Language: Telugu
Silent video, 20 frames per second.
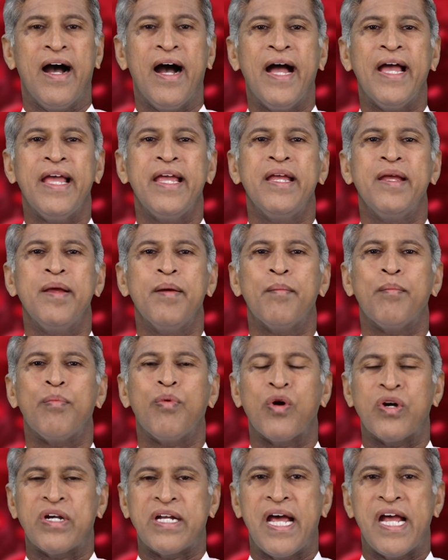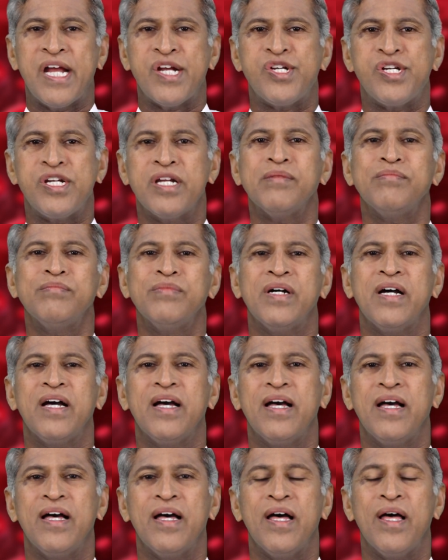హై పొటాషియం
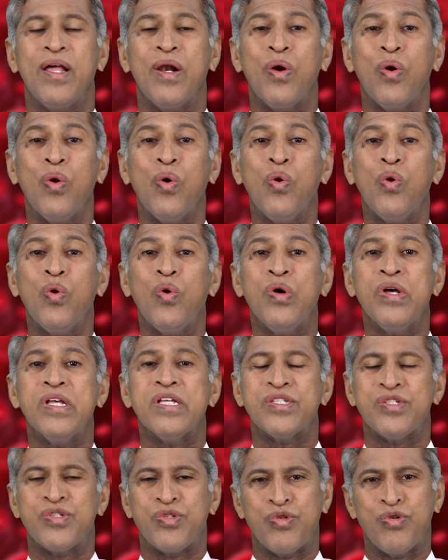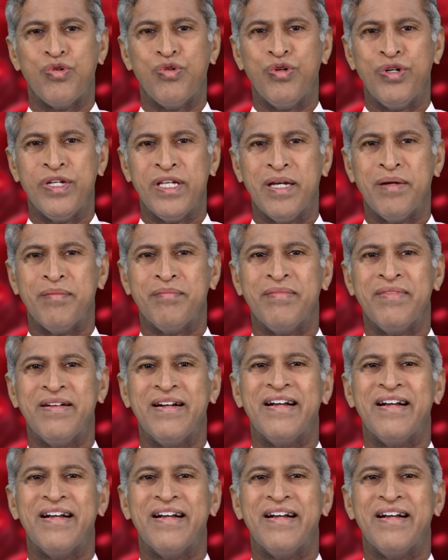లో సోడియం